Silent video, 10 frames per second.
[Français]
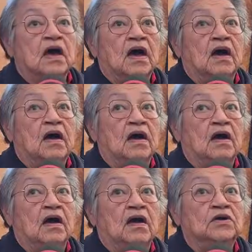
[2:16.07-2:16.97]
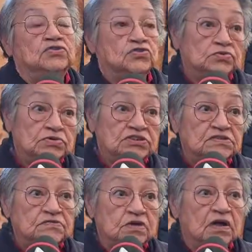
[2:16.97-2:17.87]
Euh, un jour, j'ai
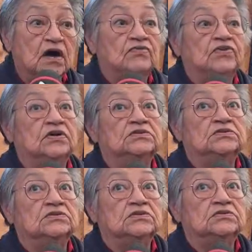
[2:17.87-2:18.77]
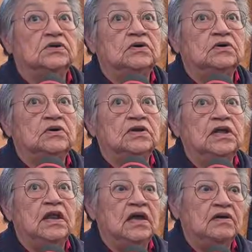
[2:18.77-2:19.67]
vu un enfant, un,
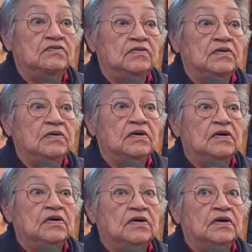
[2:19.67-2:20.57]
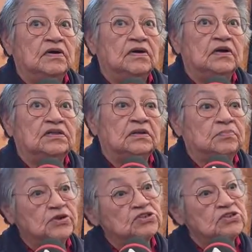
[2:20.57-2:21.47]
élève qui a été
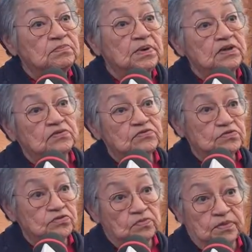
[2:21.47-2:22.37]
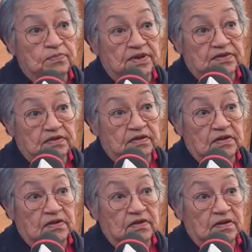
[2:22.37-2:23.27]
projeté par-dessus son pupitre.
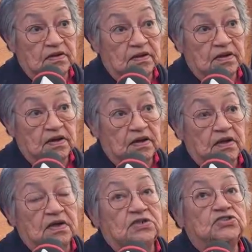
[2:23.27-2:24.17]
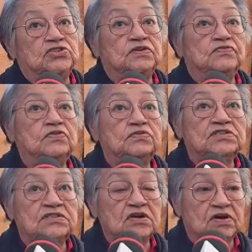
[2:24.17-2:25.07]
J'ai vu
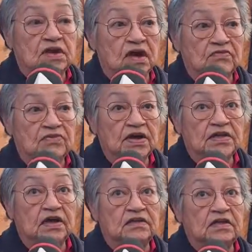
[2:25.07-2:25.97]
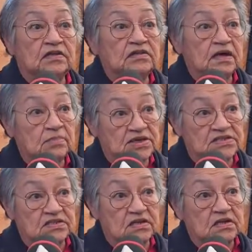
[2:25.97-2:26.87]
aussi un enfant qui a été
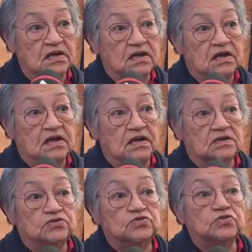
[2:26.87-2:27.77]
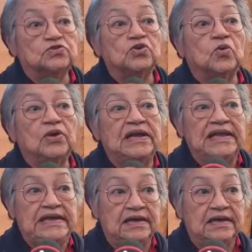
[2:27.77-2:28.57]
tabassé sur son lit.